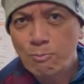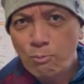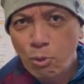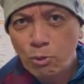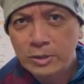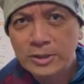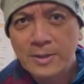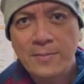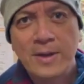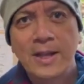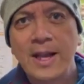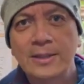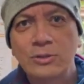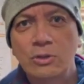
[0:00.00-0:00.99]
bukod sa
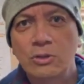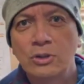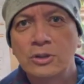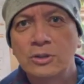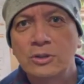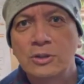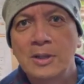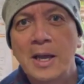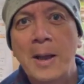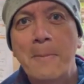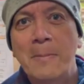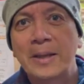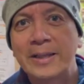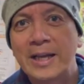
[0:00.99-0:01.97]
magastos,
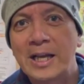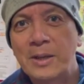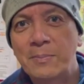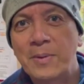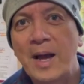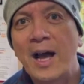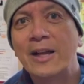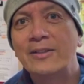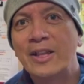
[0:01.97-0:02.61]
matagal pa.